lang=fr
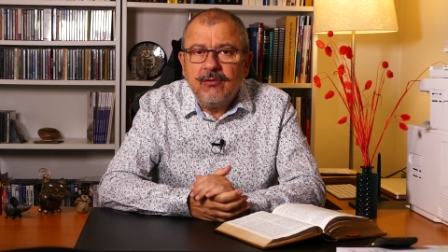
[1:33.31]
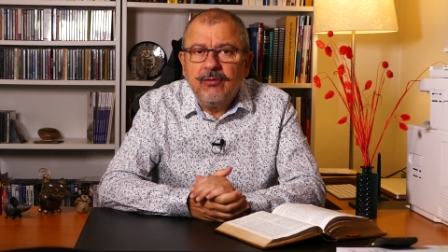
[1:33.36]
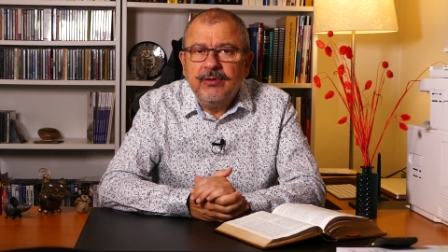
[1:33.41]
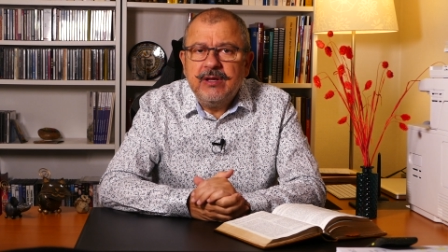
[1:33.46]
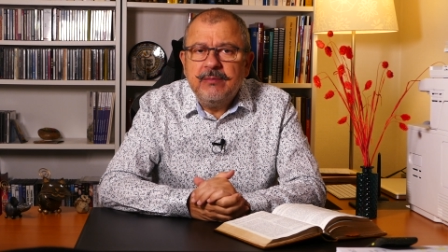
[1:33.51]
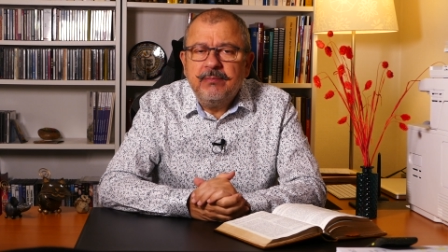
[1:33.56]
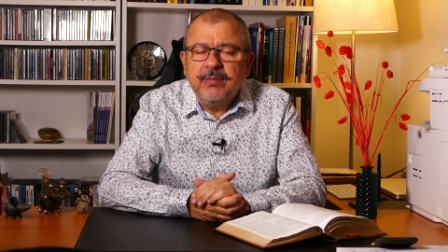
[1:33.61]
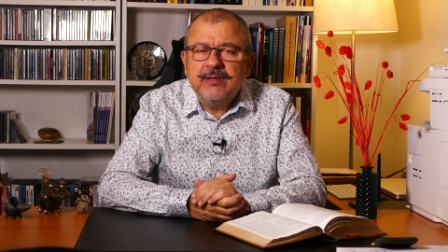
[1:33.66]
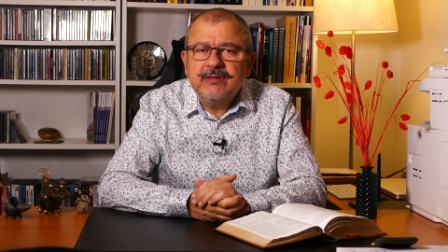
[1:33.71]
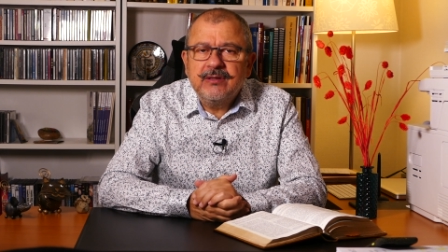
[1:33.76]
on
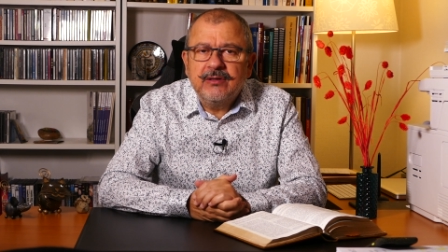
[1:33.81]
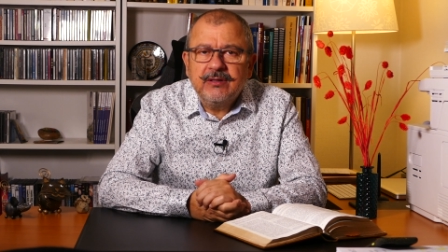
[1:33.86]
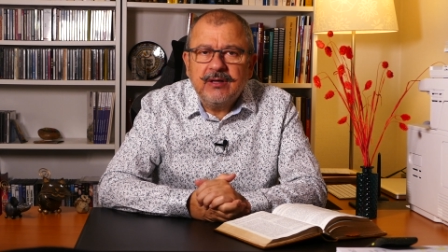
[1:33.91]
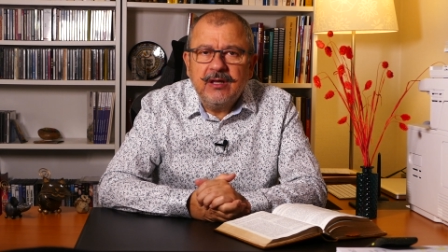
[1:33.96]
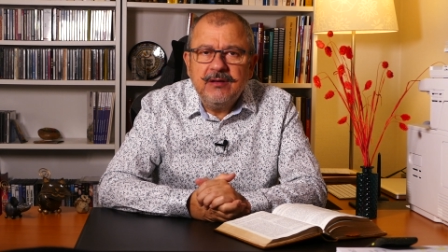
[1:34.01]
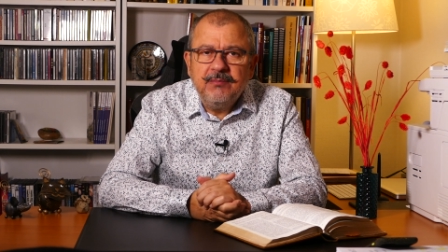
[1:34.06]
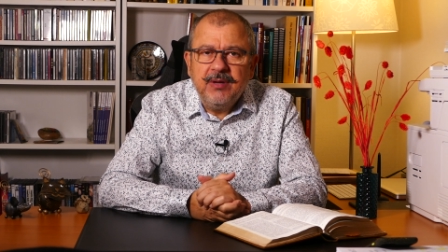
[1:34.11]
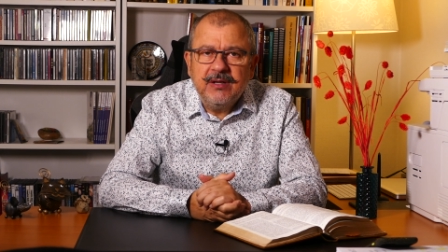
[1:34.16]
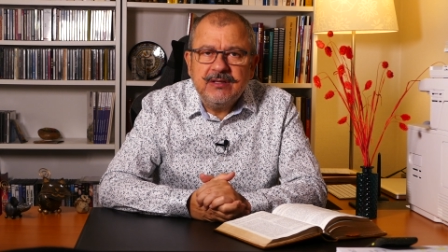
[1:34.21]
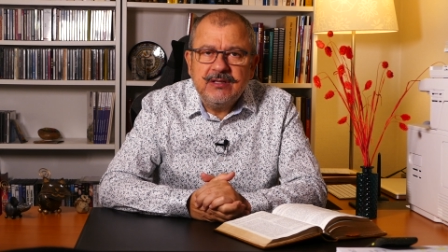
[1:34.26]
n'est pas en
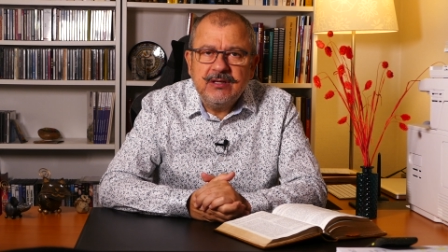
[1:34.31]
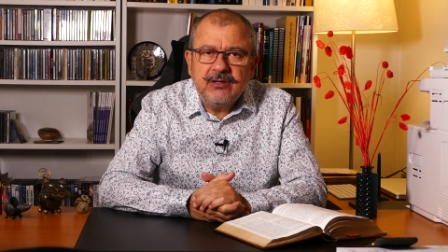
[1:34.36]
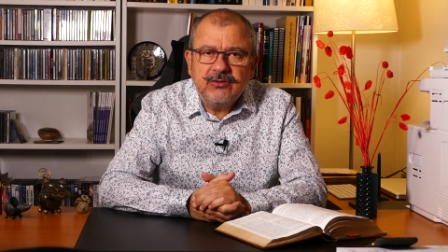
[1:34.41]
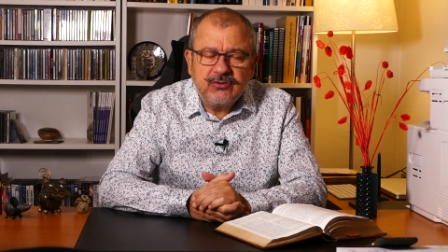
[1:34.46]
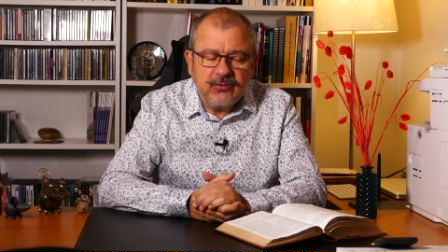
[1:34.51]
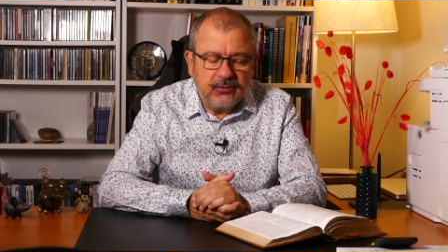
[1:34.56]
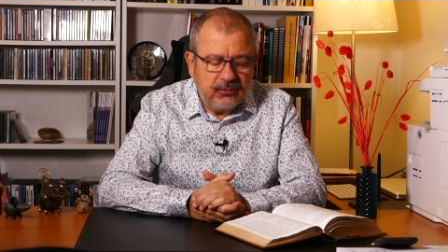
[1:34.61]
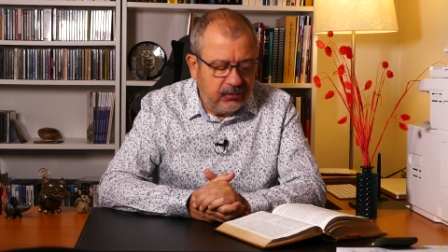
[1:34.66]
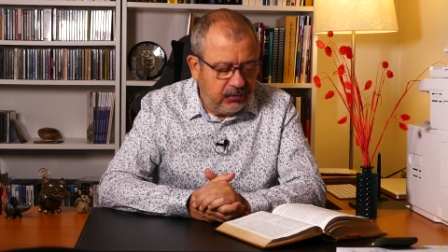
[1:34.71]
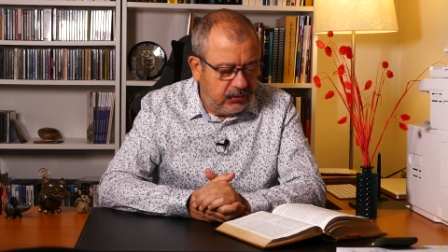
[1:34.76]
train de bâtir
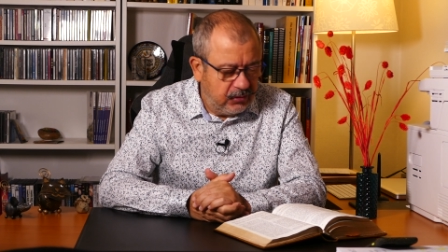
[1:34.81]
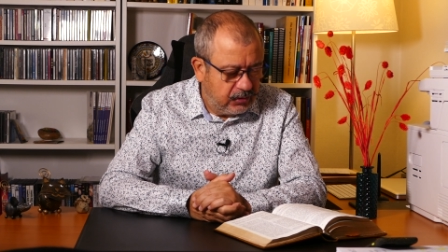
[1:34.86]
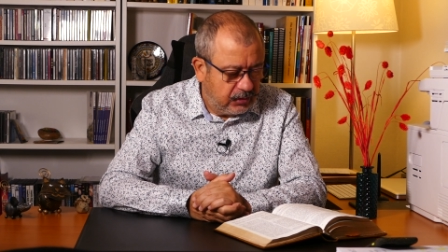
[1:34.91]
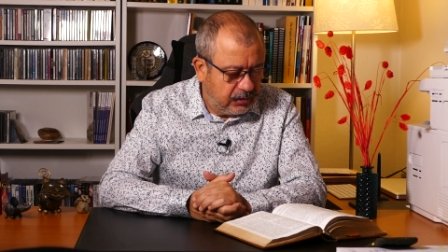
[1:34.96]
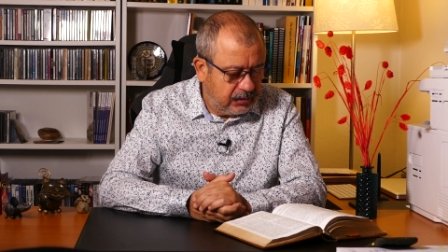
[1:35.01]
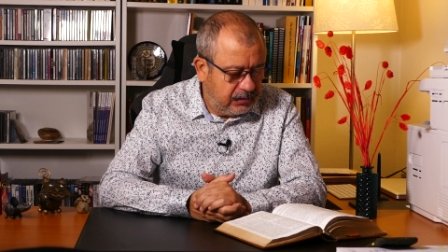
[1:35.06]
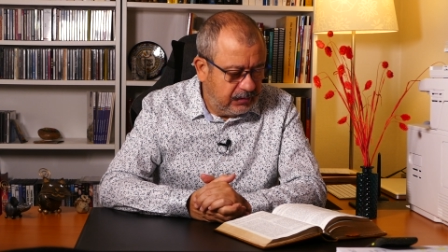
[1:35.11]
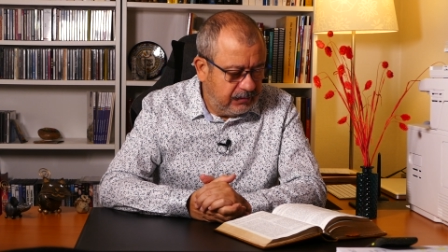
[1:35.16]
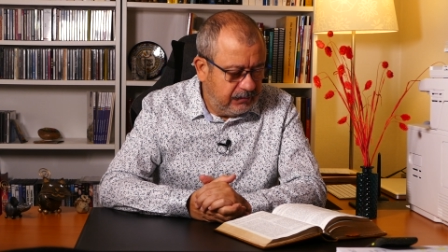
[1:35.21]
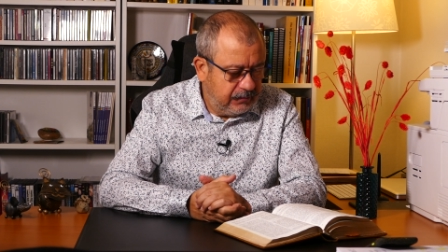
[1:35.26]
sur le
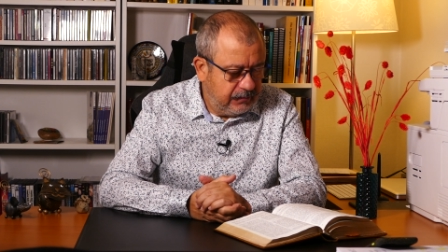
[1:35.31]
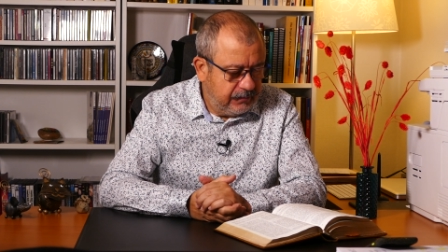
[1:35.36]
roc.